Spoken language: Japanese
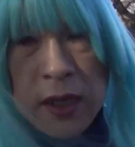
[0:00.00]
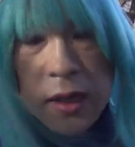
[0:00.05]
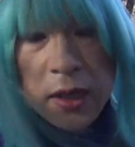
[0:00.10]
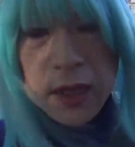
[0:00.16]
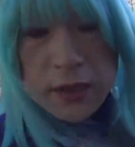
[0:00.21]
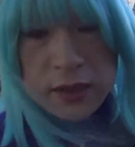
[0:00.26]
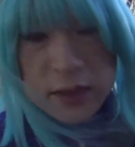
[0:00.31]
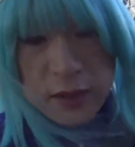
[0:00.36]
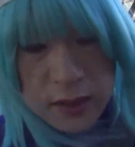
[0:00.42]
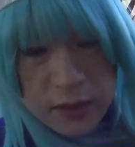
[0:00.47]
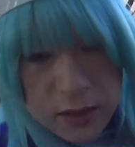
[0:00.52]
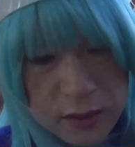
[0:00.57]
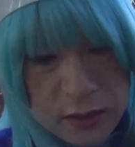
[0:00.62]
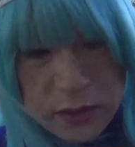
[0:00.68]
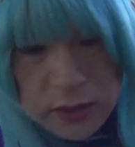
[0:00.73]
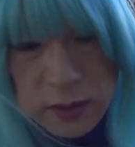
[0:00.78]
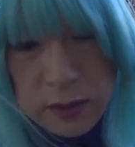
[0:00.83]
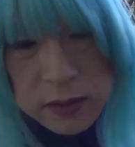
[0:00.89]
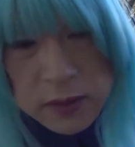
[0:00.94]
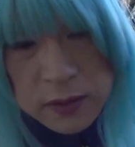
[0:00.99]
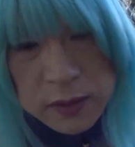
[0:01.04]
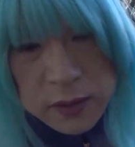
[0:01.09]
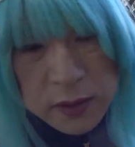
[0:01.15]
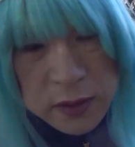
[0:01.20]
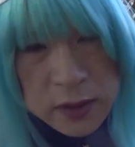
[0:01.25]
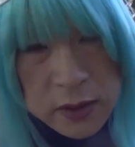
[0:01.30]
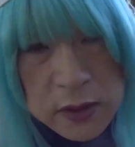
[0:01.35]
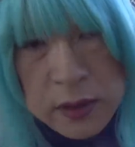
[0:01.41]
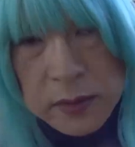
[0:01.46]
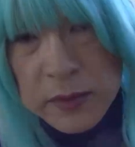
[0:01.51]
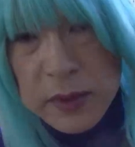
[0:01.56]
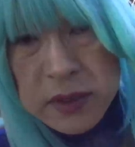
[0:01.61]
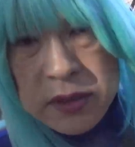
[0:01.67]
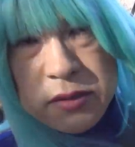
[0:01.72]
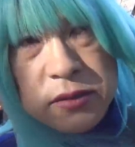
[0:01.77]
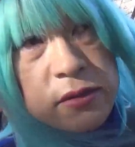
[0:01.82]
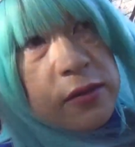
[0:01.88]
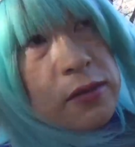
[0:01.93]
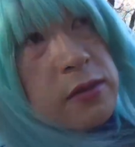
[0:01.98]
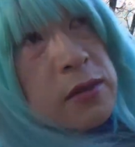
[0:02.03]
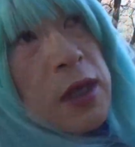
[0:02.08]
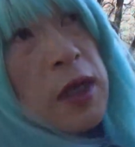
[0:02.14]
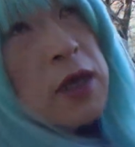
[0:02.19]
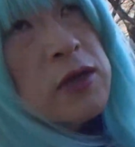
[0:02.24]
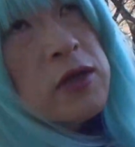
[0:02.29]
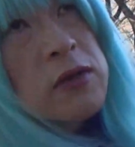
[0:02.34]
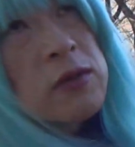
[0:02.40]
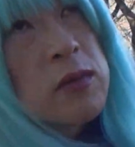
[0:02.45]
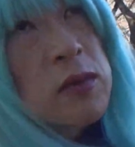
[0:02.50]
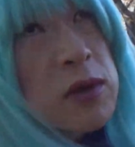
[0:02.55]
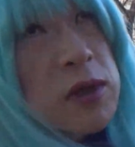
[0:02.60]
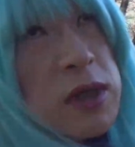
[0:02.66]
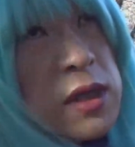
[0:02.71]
はずなんですよ、まあ、少なくとも